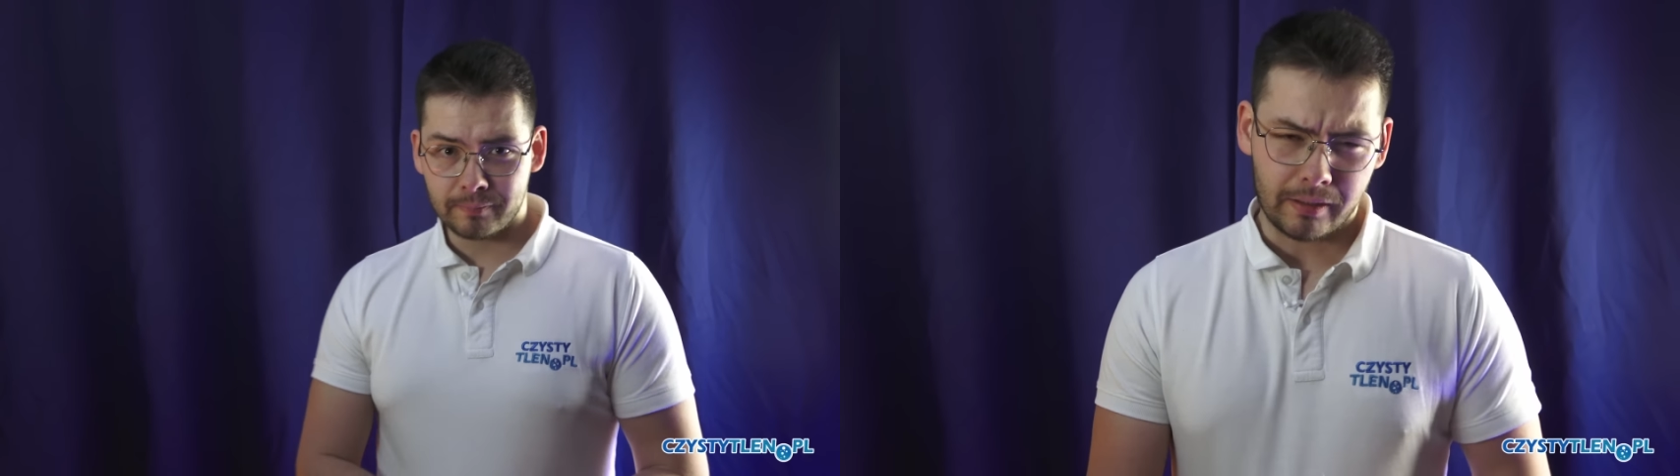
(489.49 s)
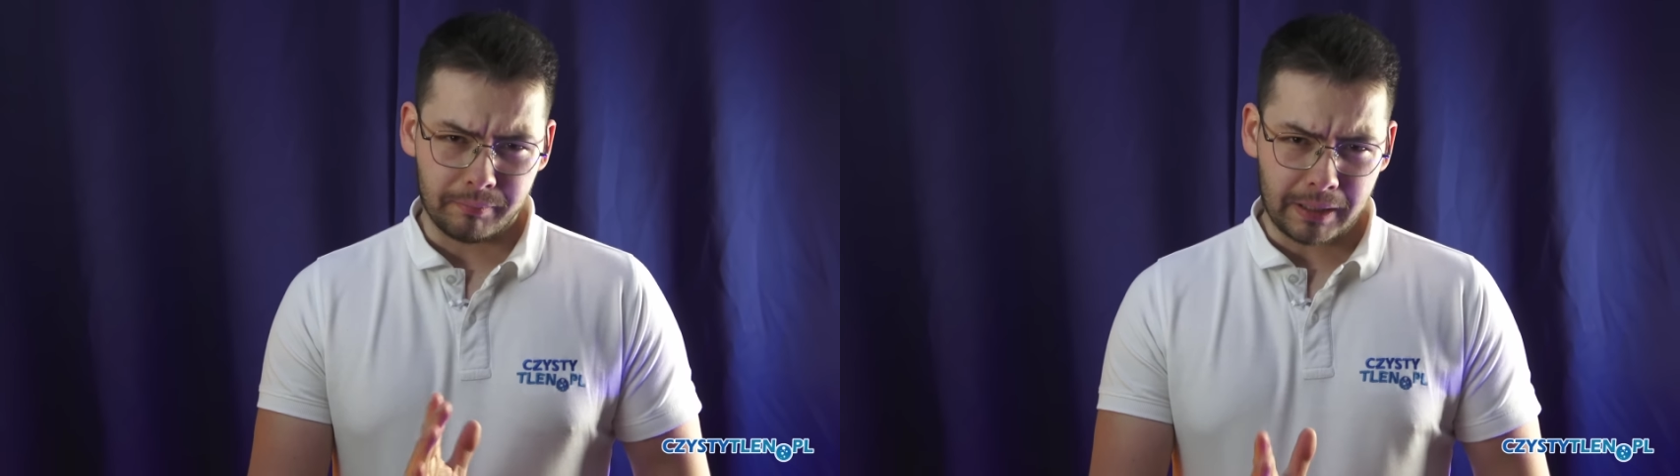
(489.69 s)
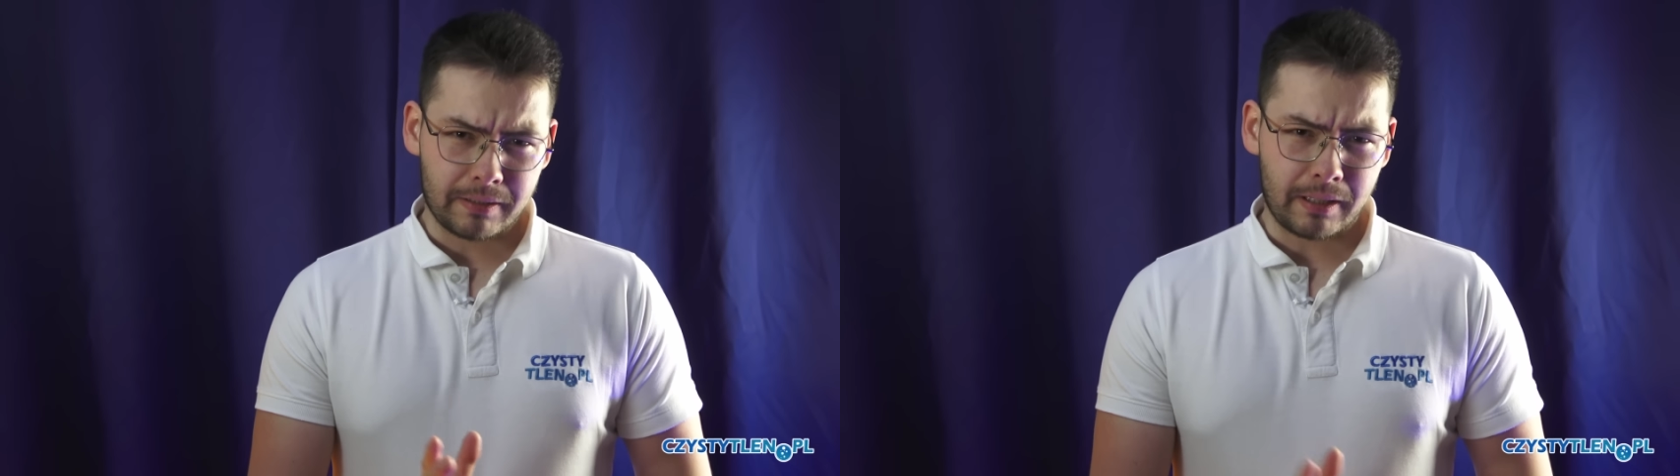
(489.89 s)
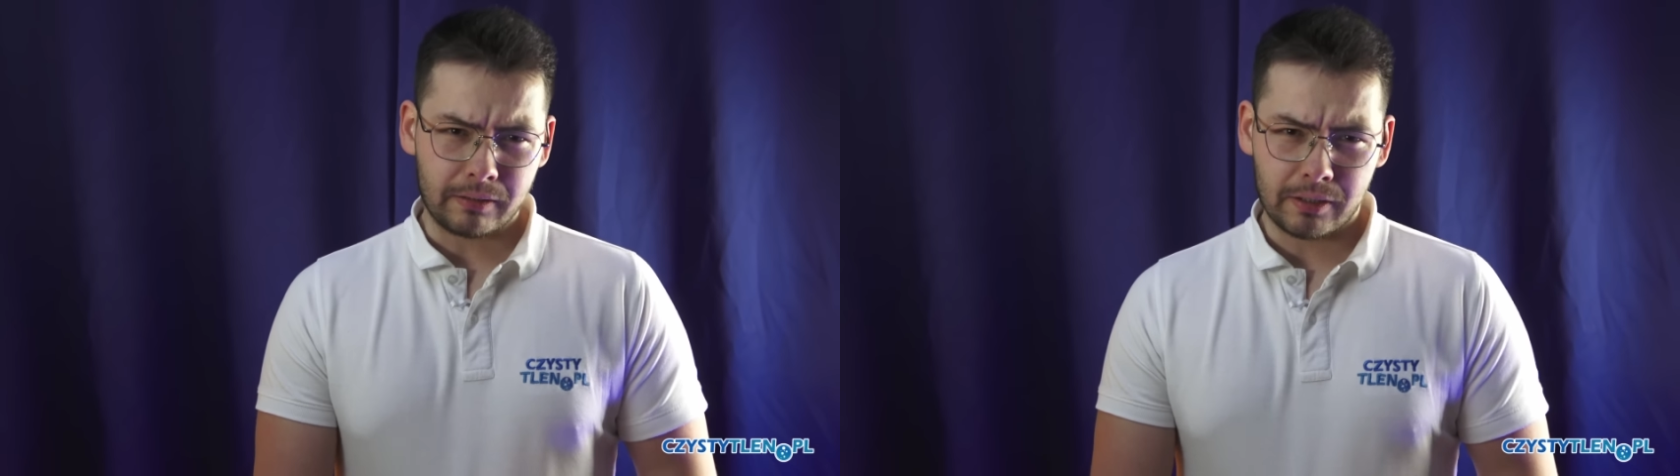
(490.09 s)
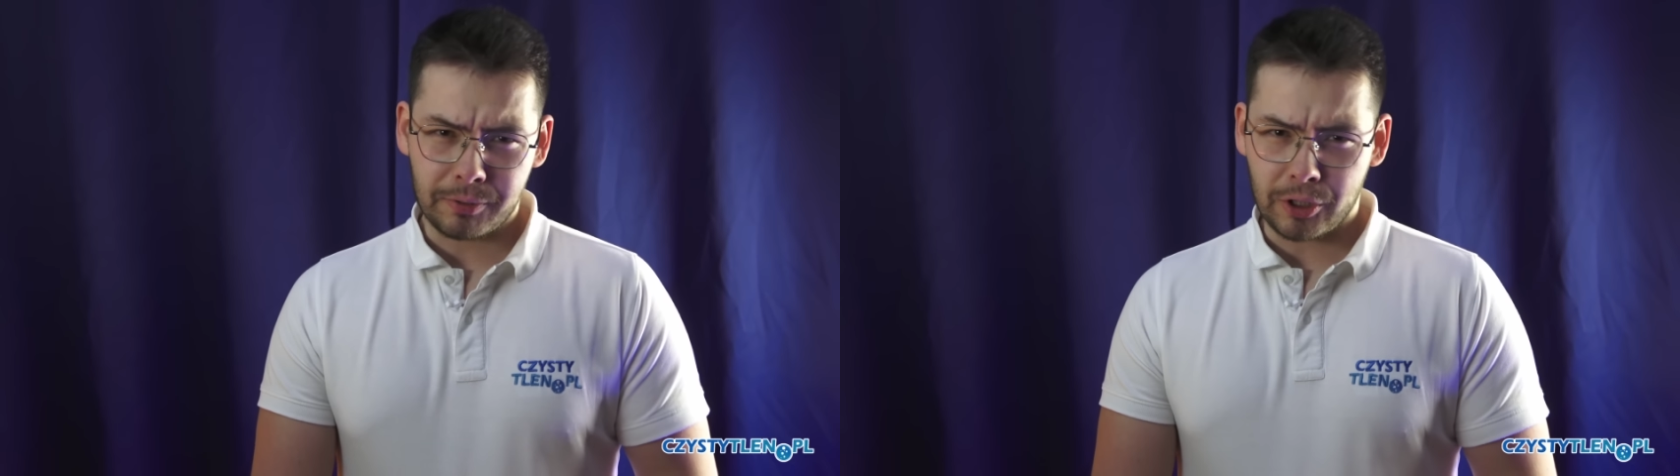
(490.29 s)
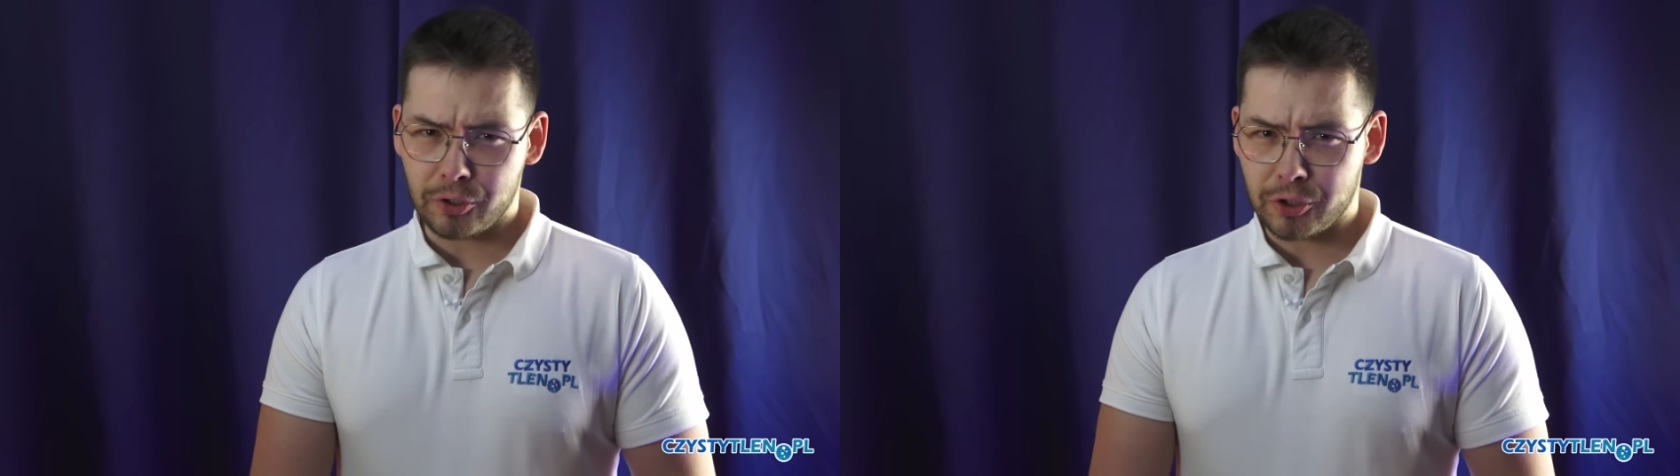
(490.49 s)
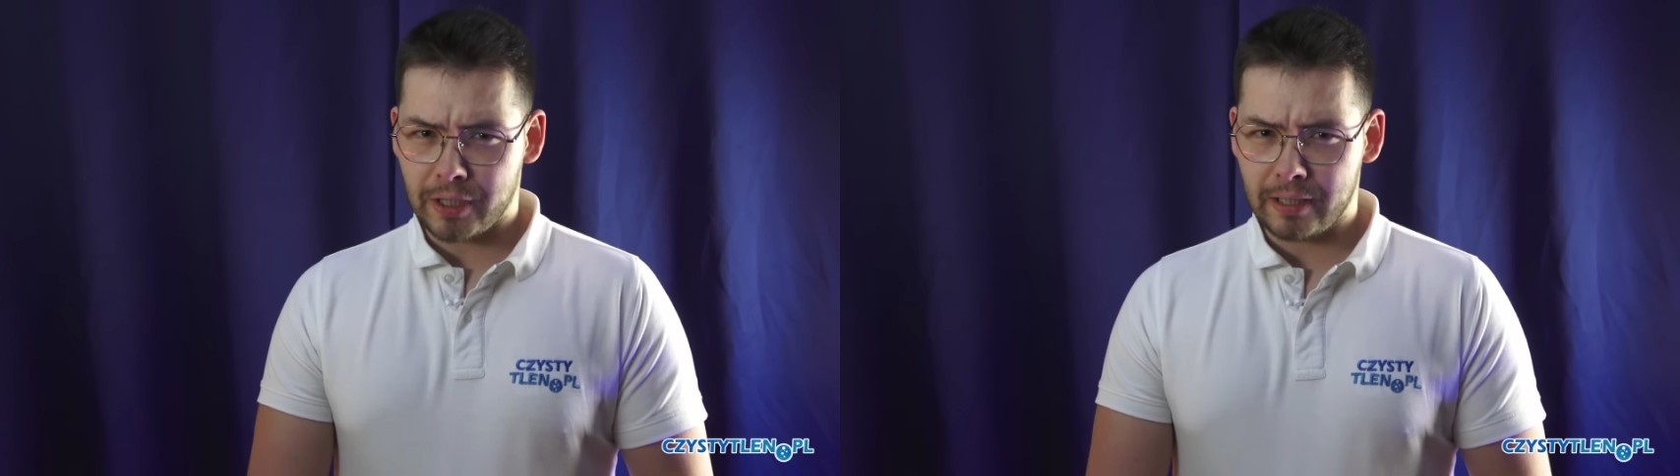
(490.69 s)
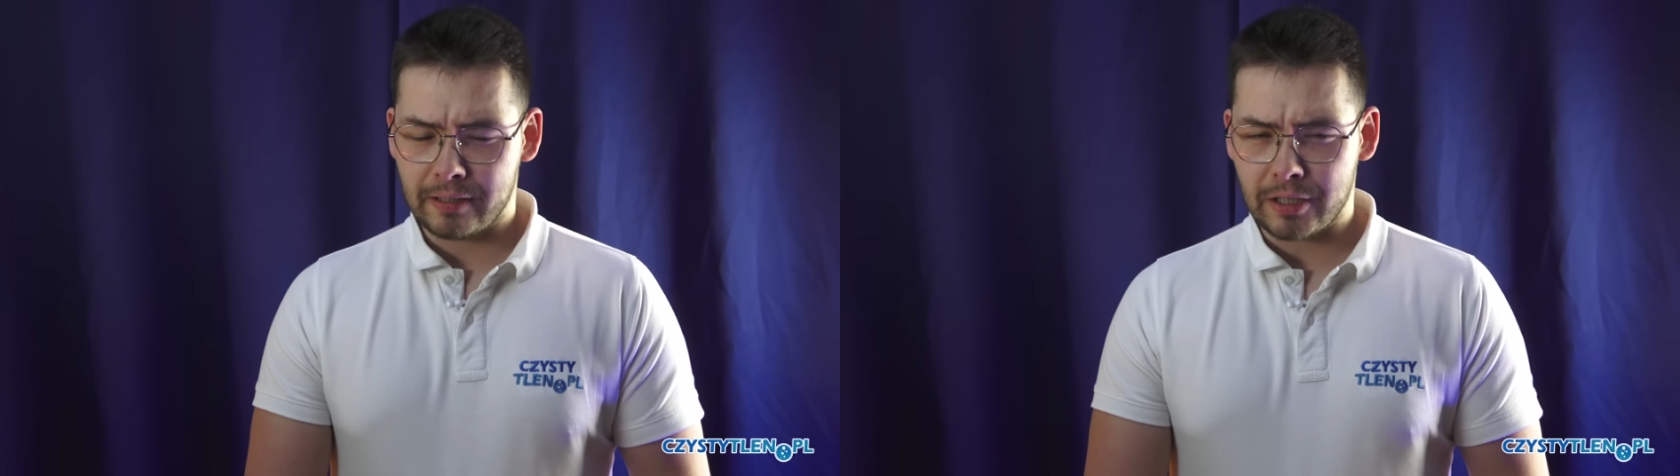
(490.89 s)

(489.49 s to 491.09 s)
Klimatyzatory przenośne